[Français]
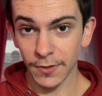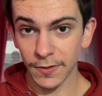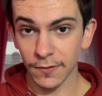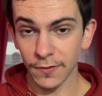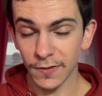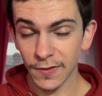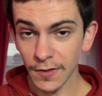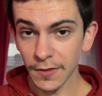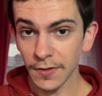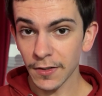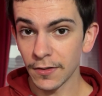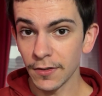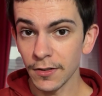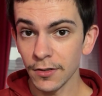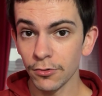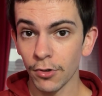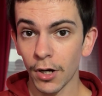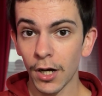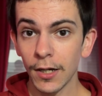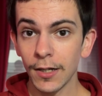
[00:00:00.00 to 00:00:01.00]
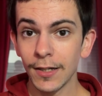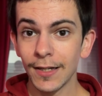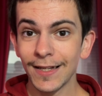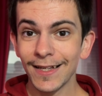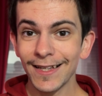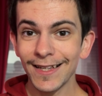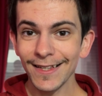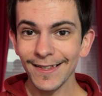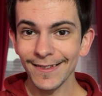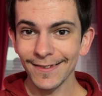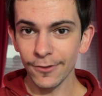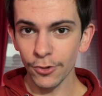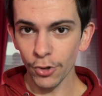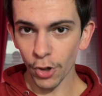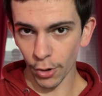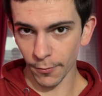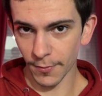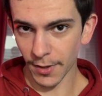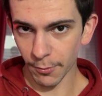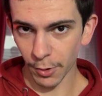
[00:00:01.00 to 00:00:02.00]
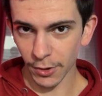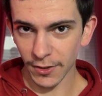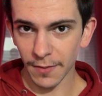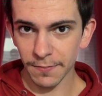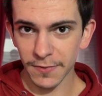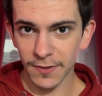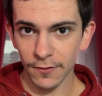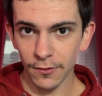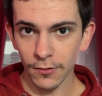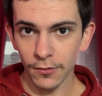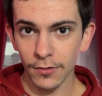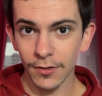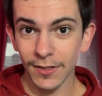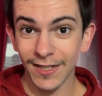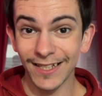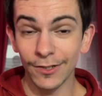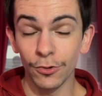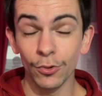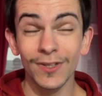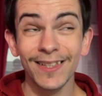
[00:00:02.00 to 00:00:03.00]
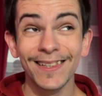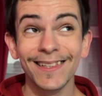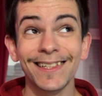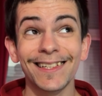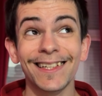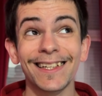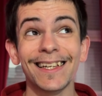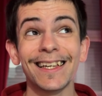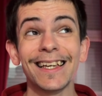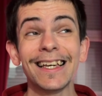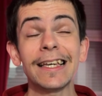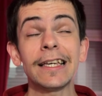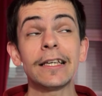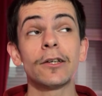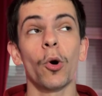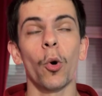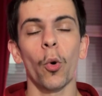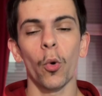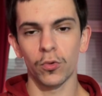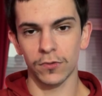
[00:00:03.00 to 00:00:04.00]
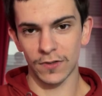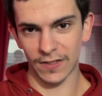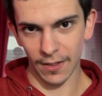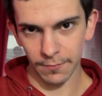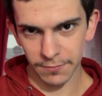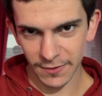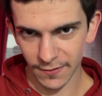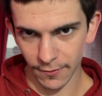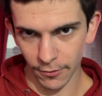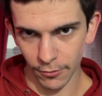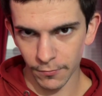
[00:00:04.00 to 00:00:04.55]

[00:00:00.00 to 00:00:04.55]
parce que cette année, il y aura énormément d'absents et de très gros absents.